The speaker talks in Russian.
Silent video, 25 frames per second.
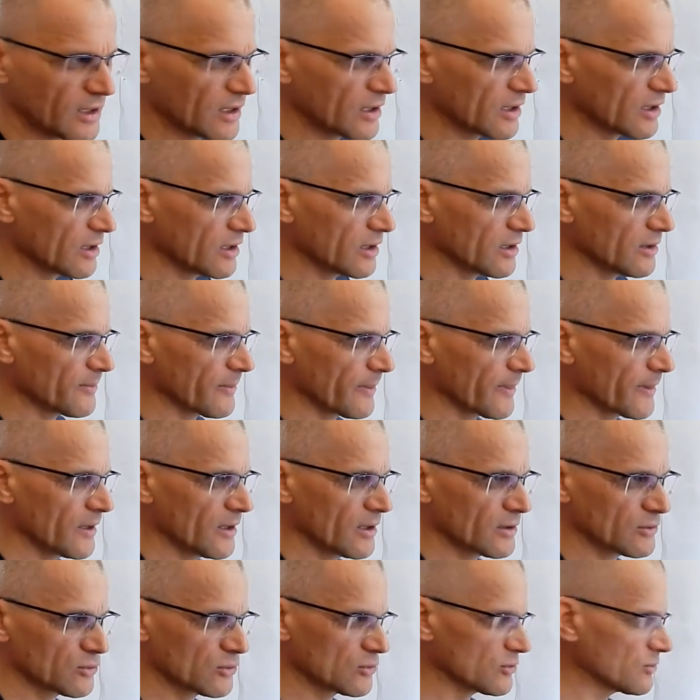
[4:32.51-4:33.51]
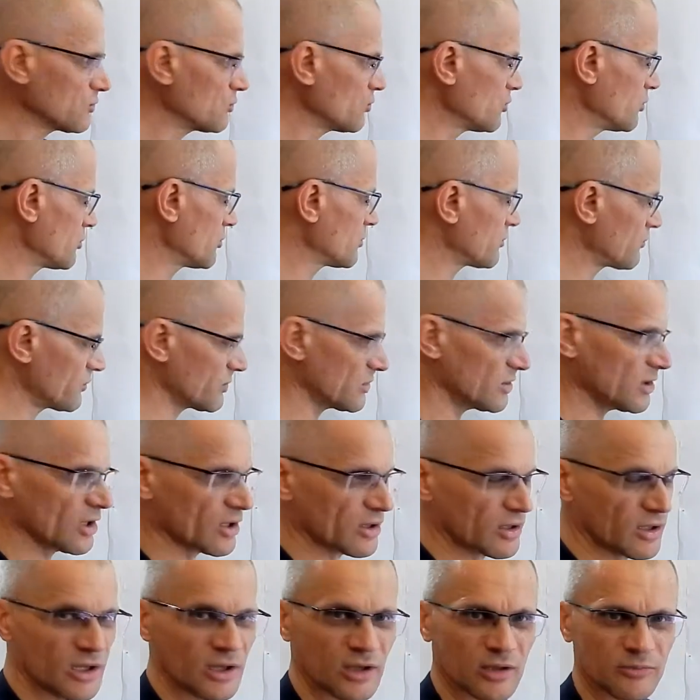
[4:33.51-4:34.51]
Э, то, есть, то есть
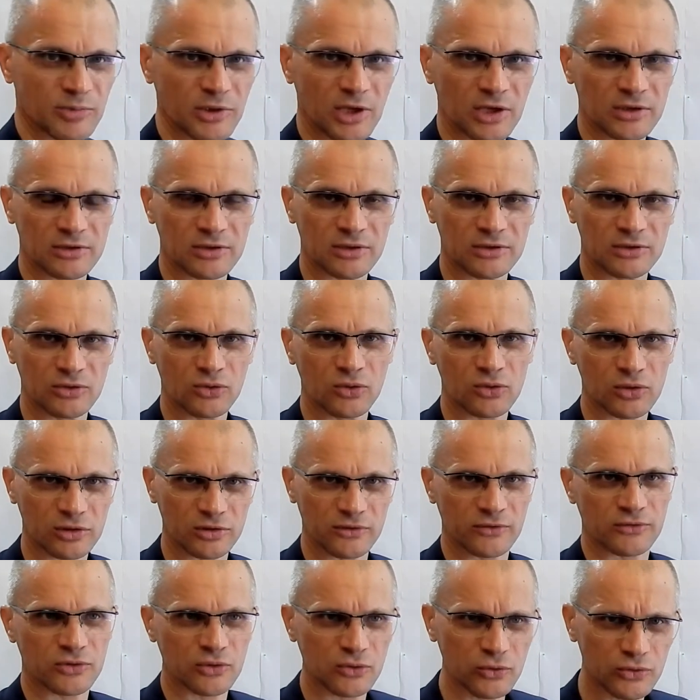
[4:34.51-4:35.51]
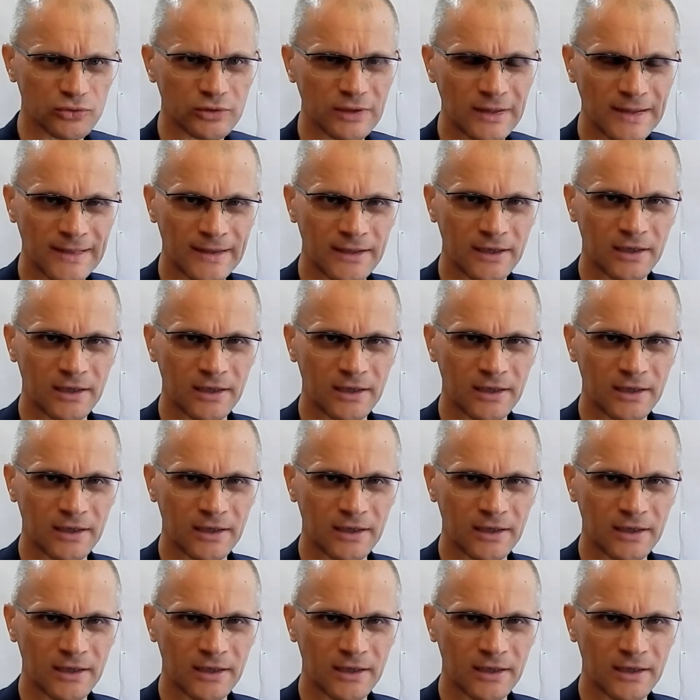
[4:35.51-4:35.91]
все пять этих органов чувств,